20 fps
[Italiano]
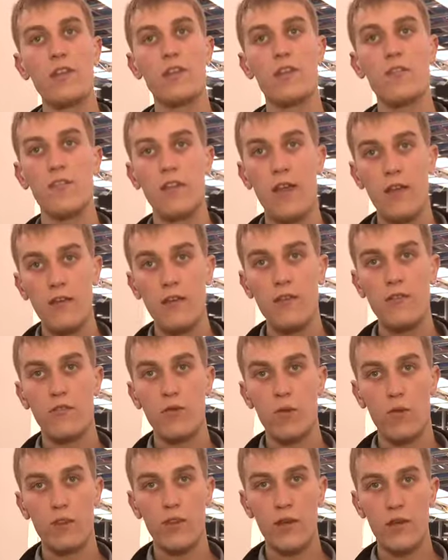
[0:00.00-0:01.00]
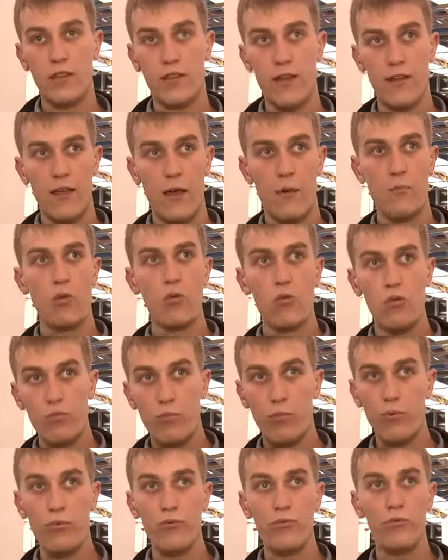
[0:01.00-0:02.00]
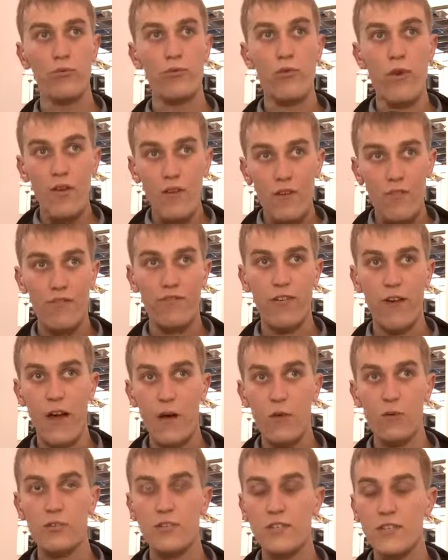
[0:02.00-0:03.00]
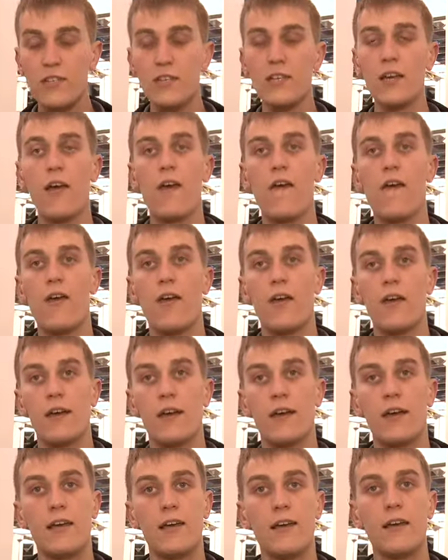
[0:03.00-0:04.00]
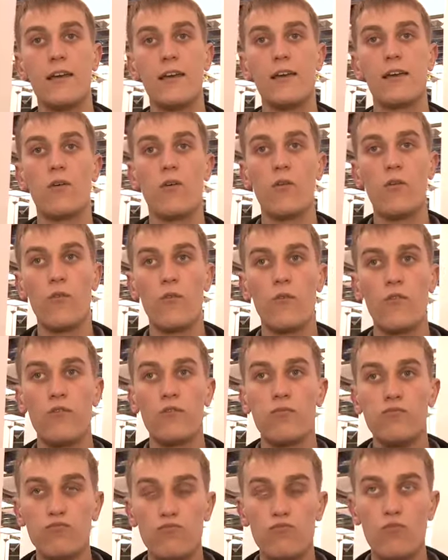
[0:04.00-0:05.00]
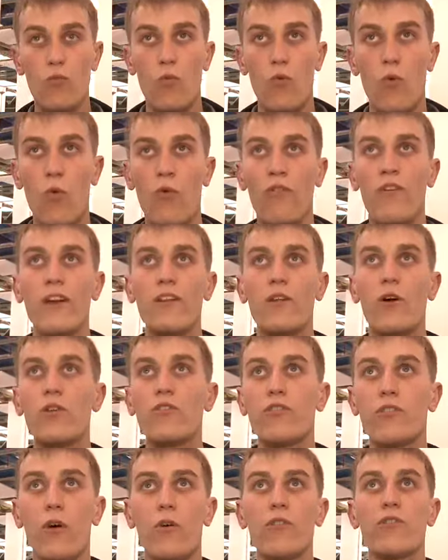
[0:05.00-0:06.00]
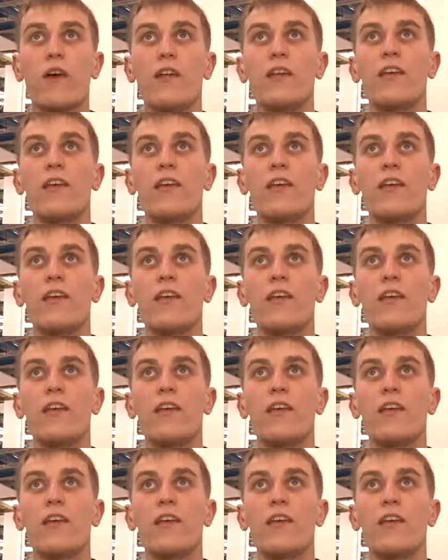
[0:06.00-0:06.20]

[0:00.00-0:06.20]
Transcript: I nuovi vini sono più fini, sono comunque vini che invecchiano bene, con tannini più eleganti.